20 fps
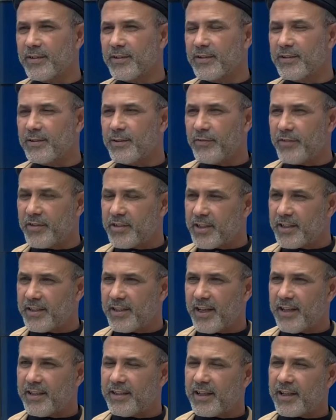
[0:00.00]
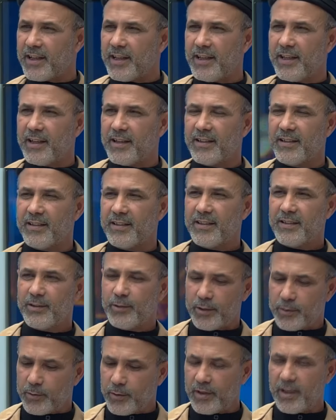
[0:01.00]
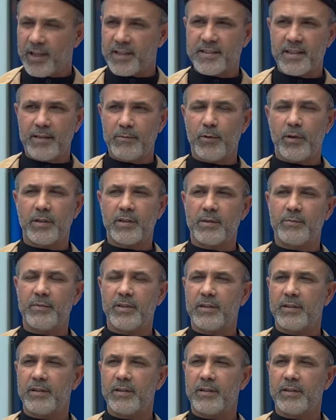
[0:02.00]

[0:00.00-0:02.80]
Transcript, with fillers: نعم. وفي الشدائد قله يعني نعم. الاصابع يقدر ما